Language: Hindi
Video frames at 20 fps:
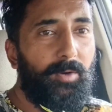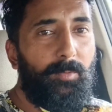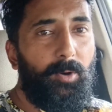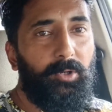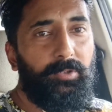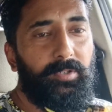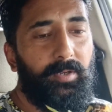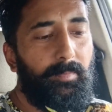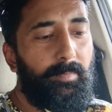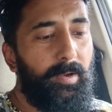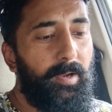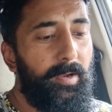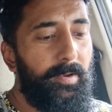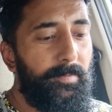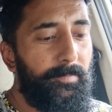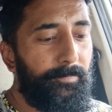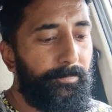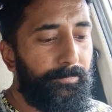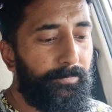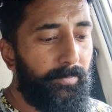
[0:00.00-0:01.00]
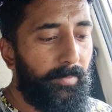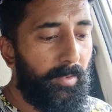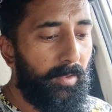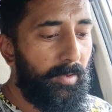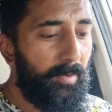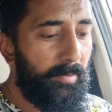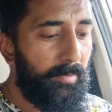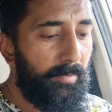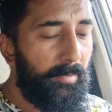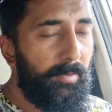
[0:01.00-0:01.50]
के मौसम में
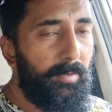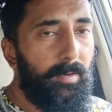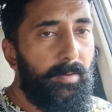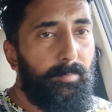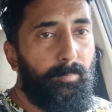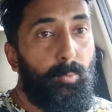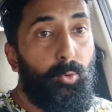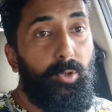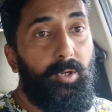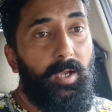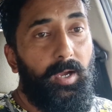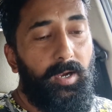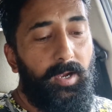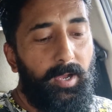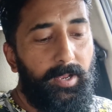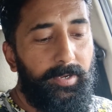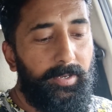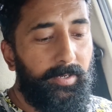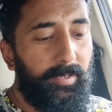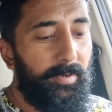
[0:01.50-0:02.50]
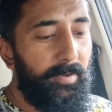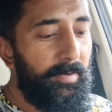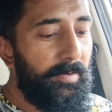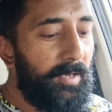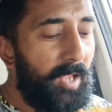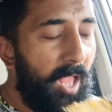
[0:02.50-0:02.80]
भुट्टा खाने का